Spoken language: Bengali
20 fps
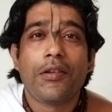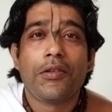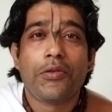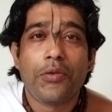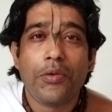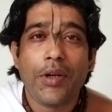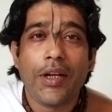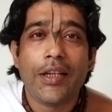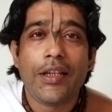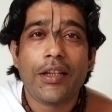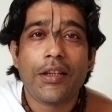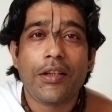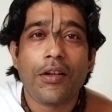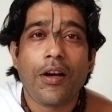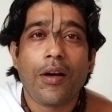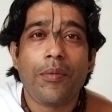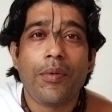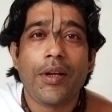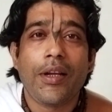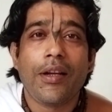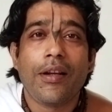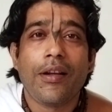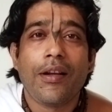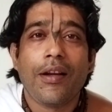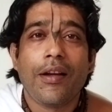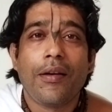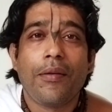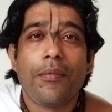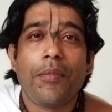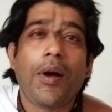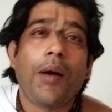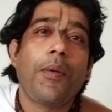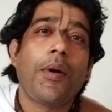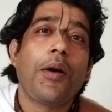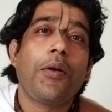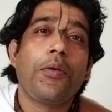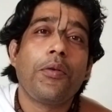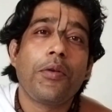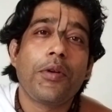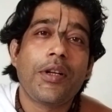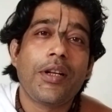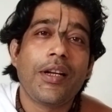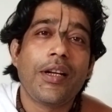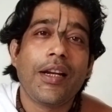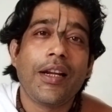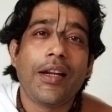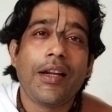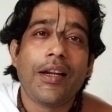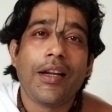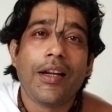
স্কুলে যেতে হবে বাবা ওঠে